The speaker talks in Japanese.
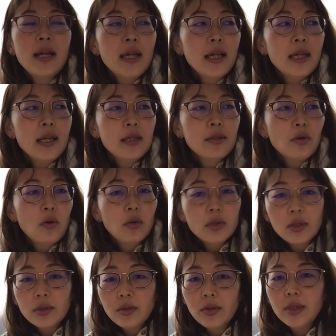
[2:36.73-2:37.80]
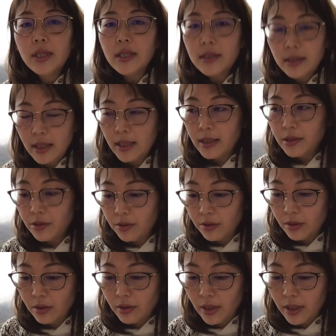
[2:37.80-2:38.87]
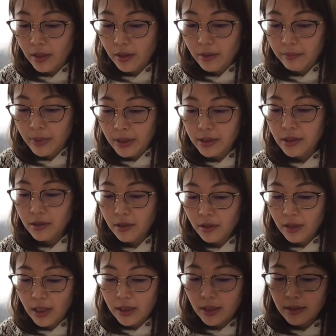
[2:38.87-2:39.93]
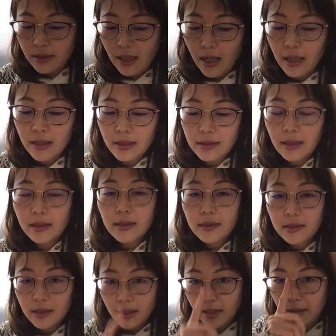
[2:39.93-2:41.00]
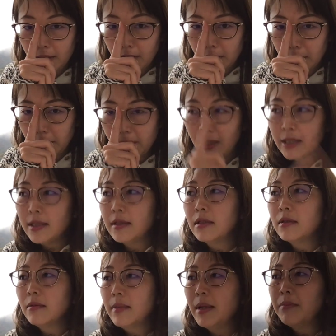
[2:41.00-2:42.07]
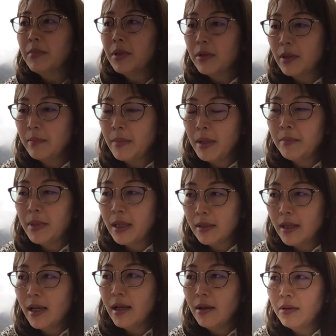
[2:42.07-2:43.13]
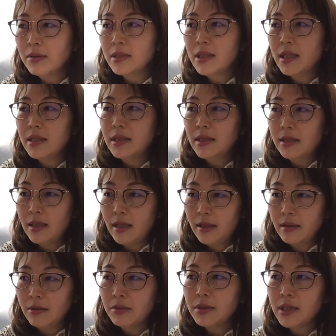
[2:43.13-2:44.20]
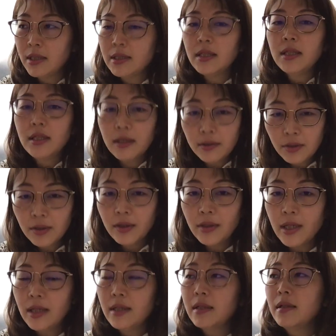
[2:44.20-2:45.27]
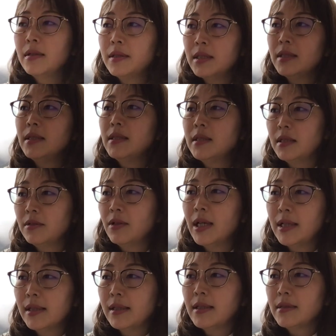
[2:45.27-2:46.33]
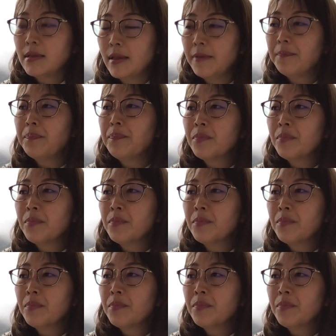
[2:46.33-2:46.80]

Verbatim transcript: えっ、ー、と、おとといですね、ちょうど、えー、別の方ですね、アリーさんですね、ユニバーサンドのメンバーメンバーで、音声診断、音声心理の、えー、心理師の方ですね、